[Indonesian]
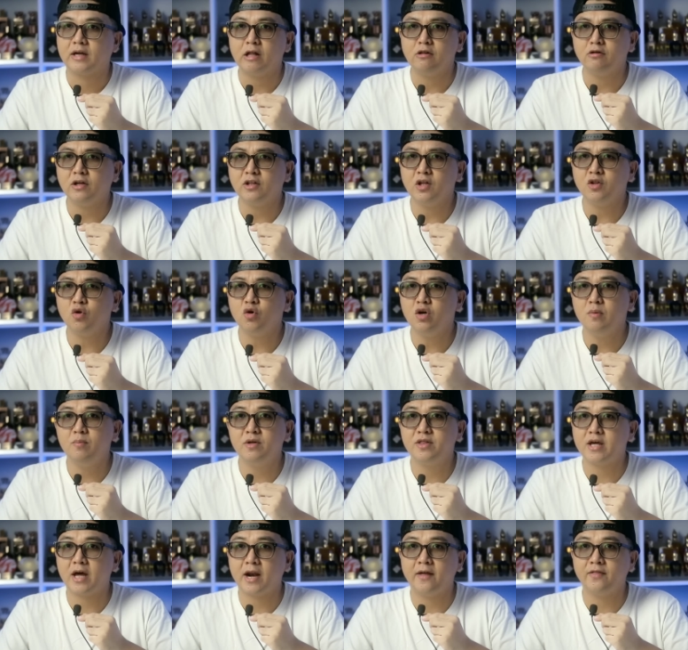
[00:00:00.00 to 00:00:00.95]
Kalau kita tuh
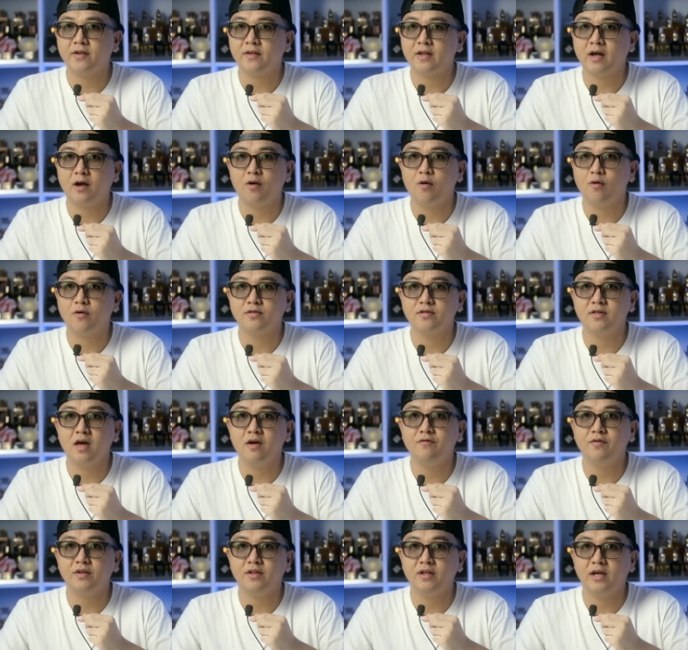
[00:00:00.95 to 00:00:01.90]
ngebicarain tentang
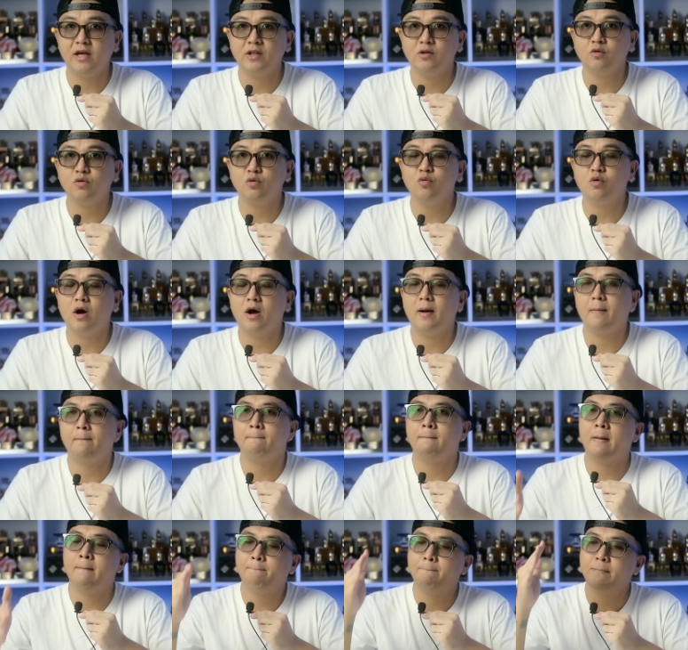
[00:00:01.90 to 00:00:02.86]
longevity, itu tuh
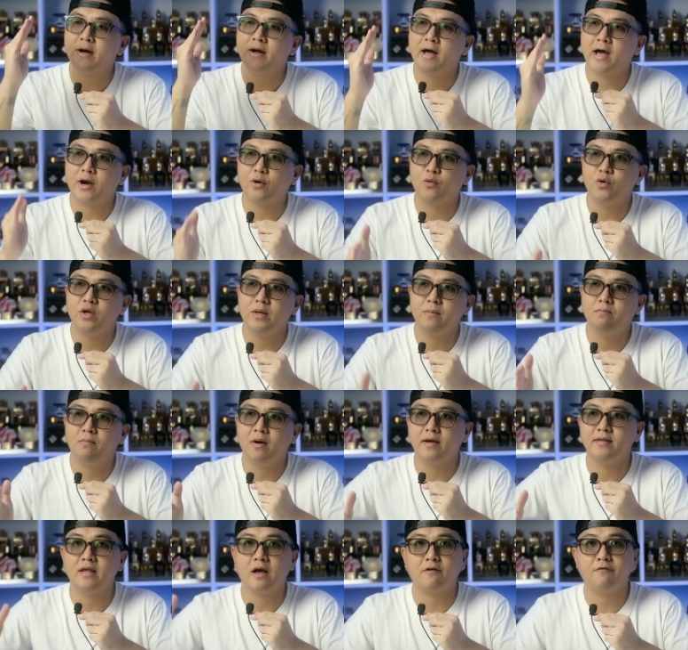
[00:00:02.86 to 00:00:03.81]
mempengaruhi
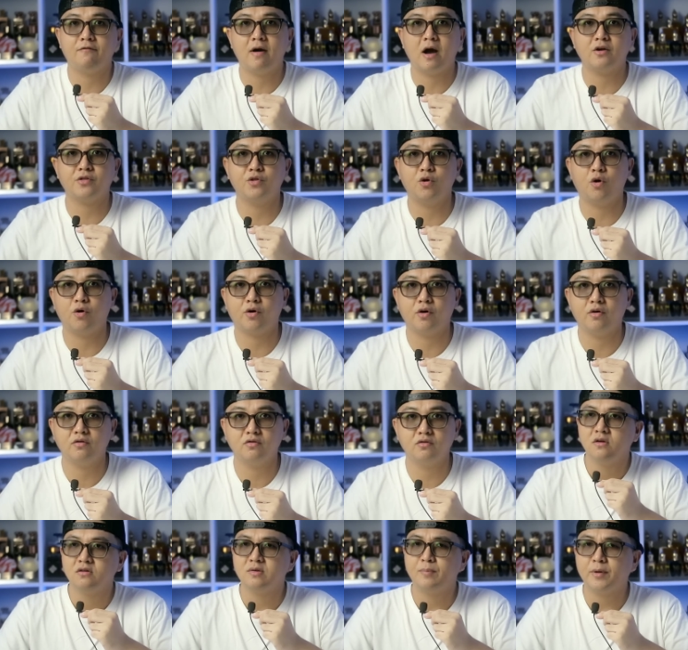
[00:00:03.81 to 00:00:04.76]
banyak faktor.
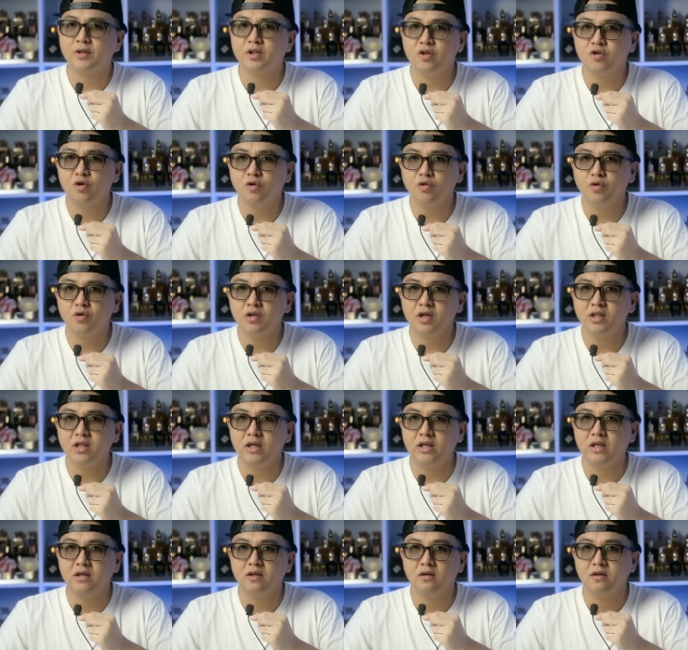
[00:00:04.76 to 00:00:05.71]
Seperti contohnya
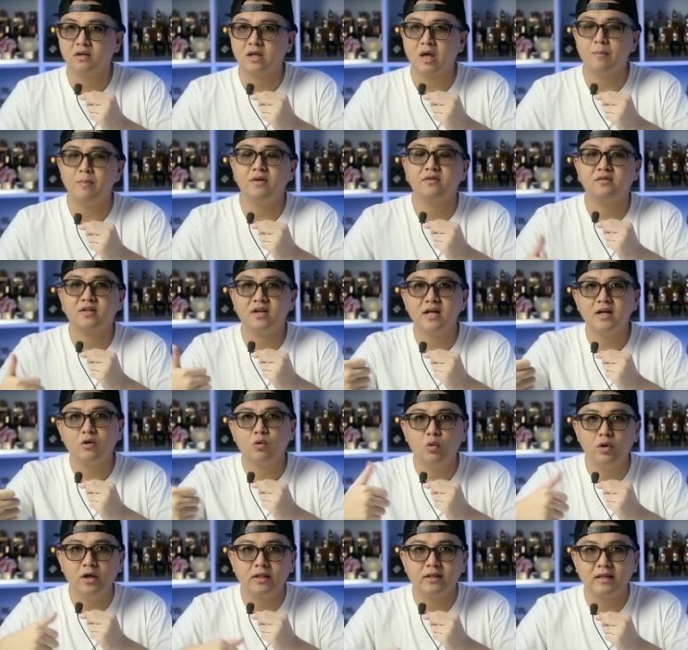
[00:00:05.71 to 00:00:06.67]
nih, chemistry
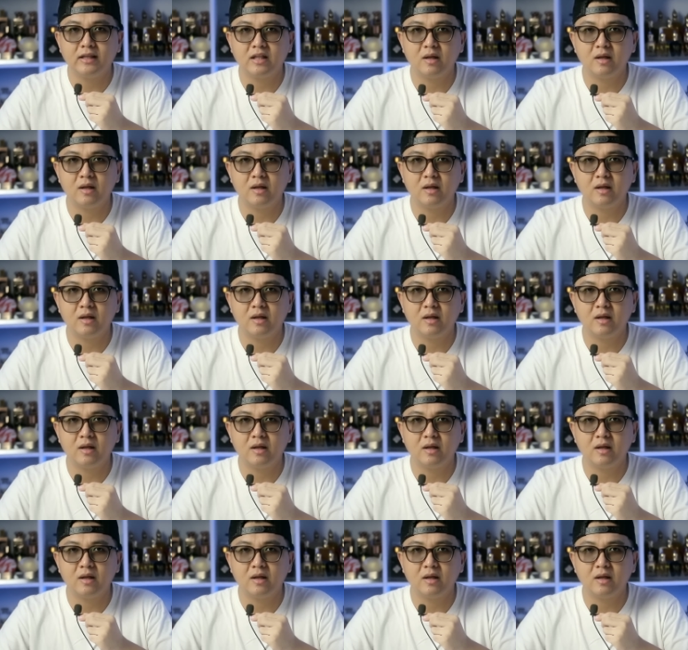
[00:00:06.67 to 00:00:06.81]
kulit